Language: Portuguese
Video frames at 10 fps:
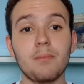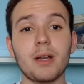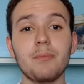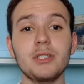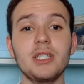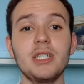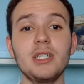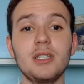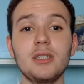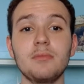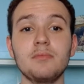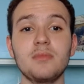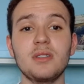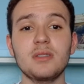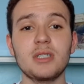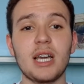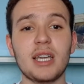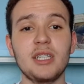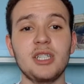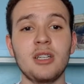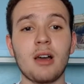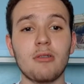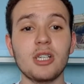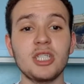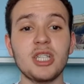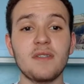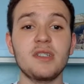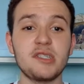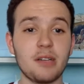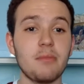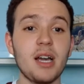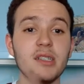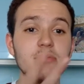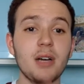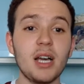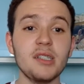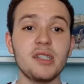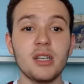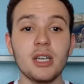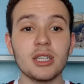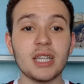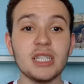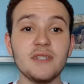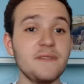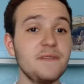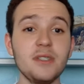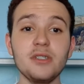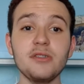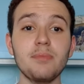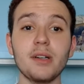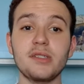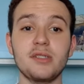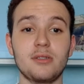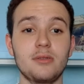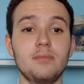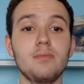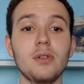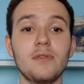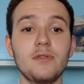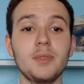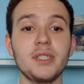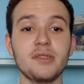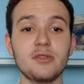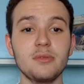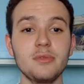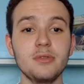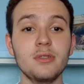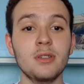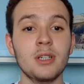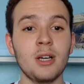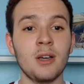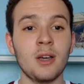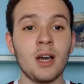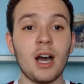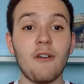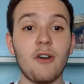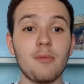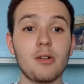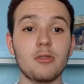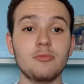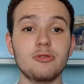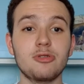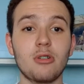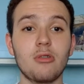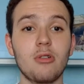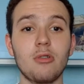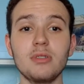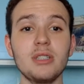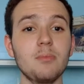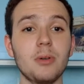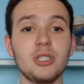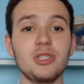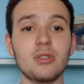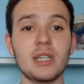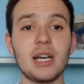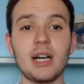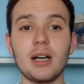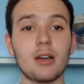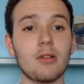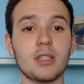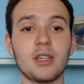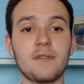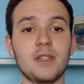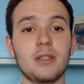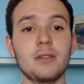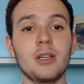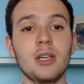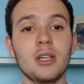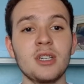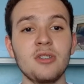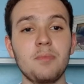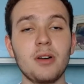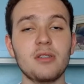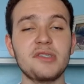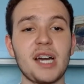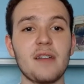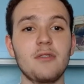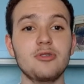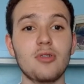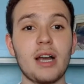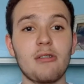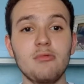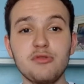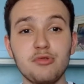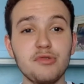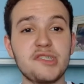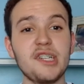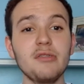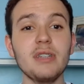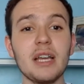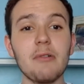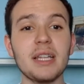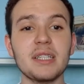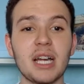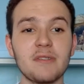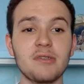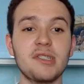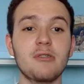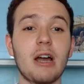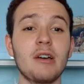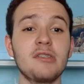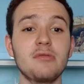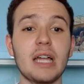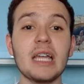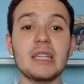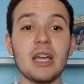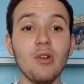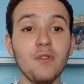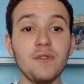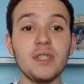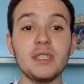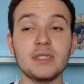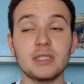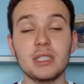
para poder ganhar aquele dinheiro na quando a gente avançar mais e mais. Tá difícil, parceiro. Pô, Fluminense como a forma como jogou ontem não pode jogar quarta-feira. E o pior é que os caras vão jogar com uns 200 nego atrás, vão segurar o resultado até o fim.